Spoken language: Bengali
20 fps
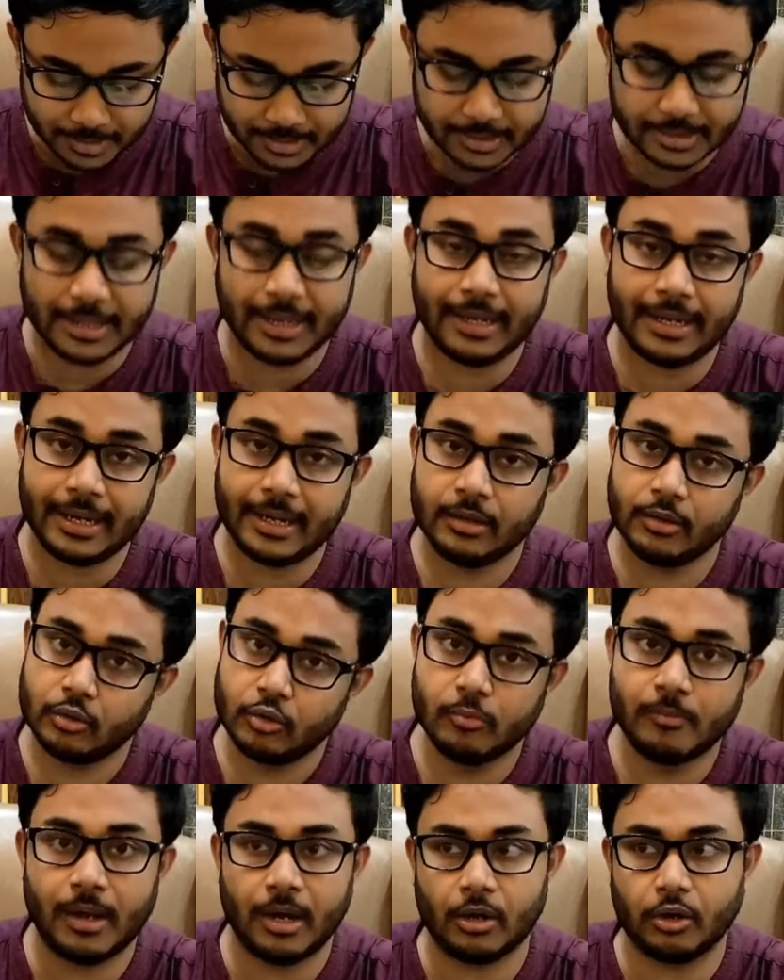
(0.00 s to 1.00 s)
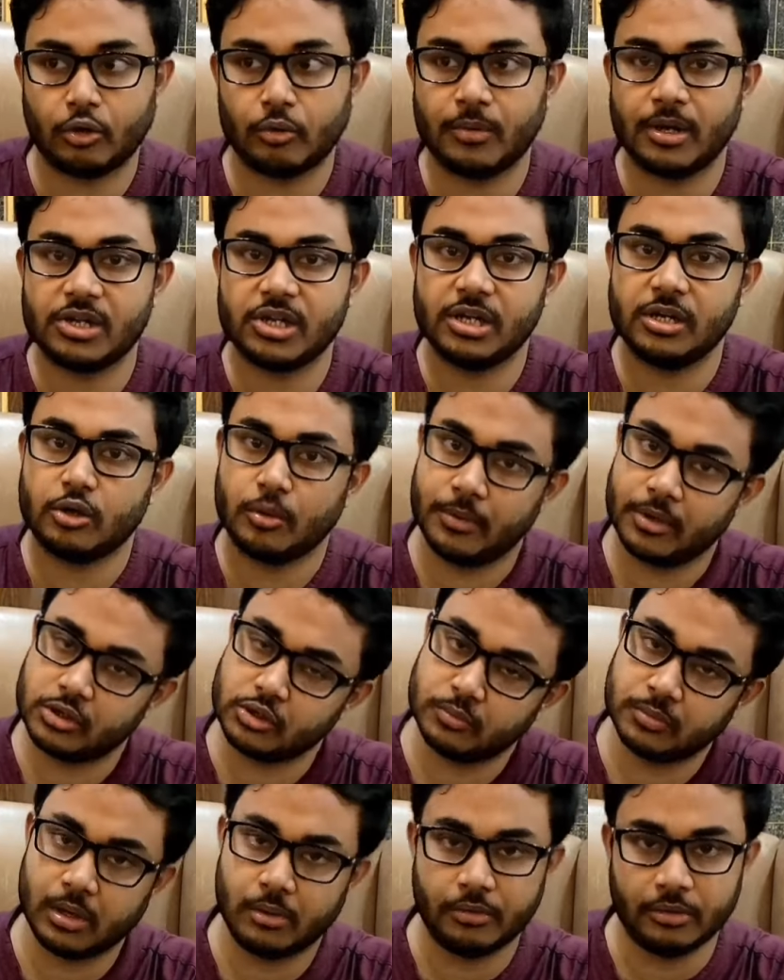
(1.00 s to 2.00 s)
বাট এটা কিন্তু খুব ভালো তোমরা চাইলে
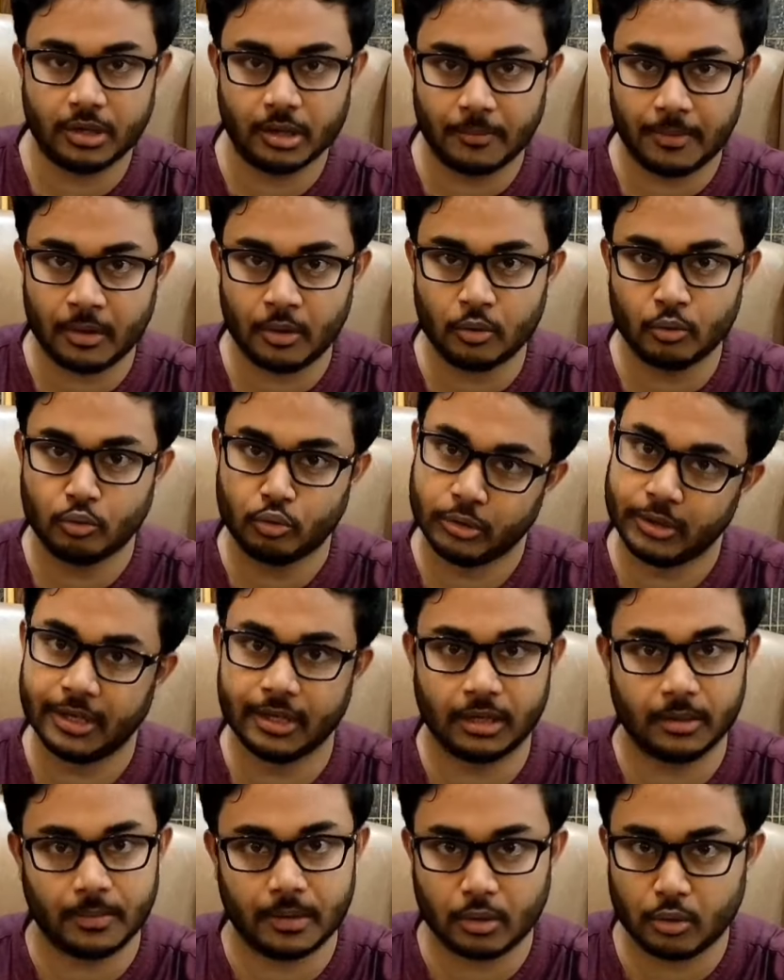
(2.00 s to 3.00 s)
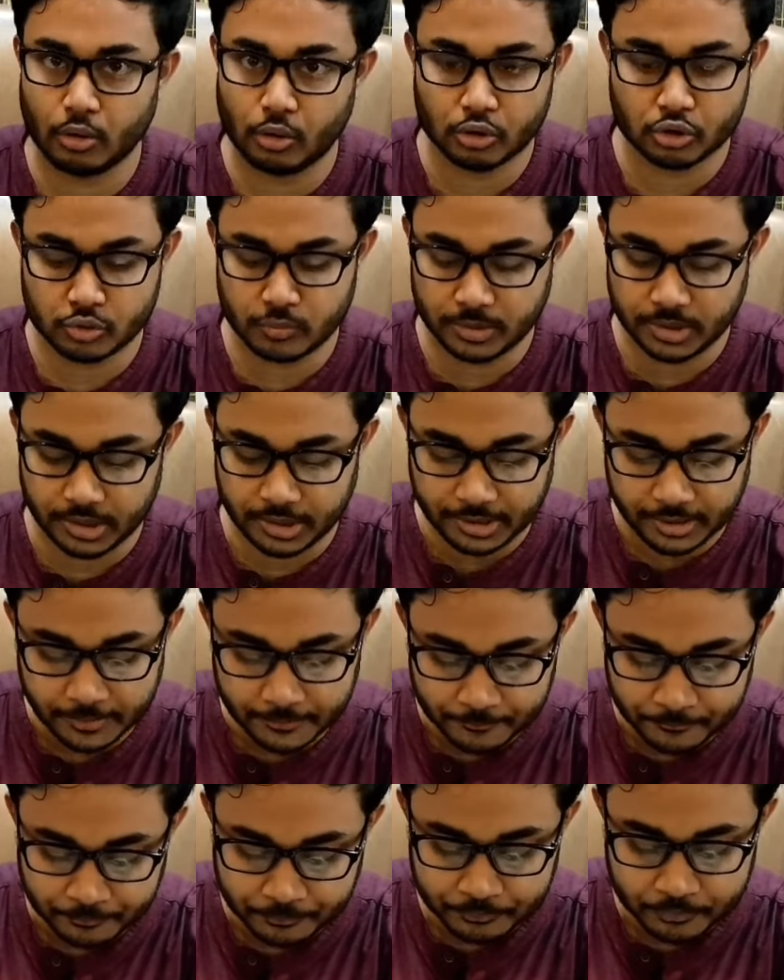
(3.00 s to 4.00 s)
টমেটো স্যুপটাও নিতে পারো দুটোই খেতে পারো কোনো অসুবিধা নেই